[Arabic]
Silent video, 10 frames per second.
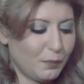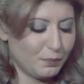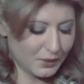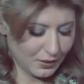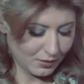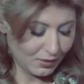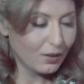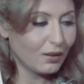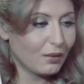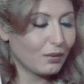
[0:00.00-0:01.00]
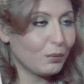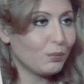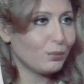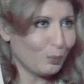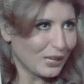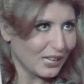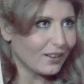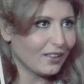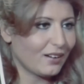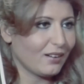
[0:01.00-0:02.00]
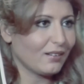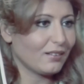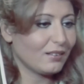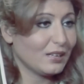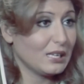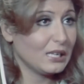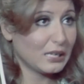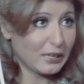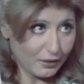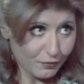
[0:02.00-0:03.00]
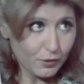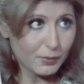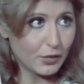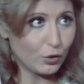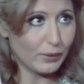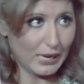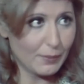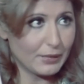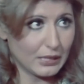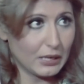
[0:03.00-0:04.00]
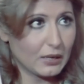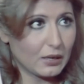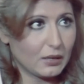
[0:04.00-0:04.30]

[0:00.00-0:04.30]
وانا اتجوزت فيها من غير احراج كان في بينك وبين احمد علاقه